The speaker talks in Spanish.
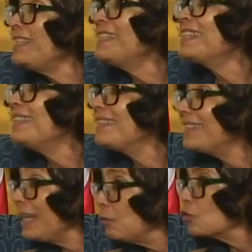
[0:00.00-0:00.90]

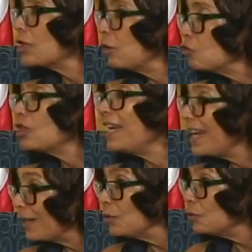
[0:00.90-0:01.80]
incentivos a los
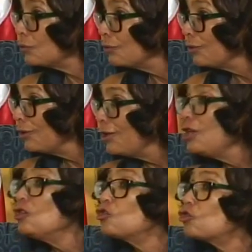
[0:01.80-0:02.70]
salarios
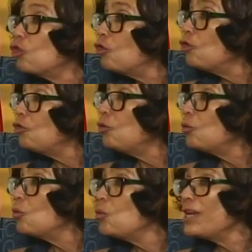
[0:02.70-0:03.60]
son
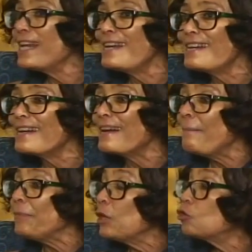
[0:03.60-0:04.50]
una
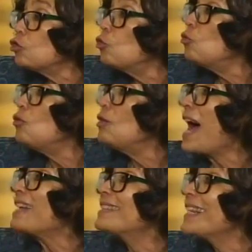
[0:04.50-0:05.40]
son un
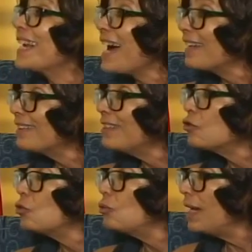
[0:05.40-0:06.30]
acicate, son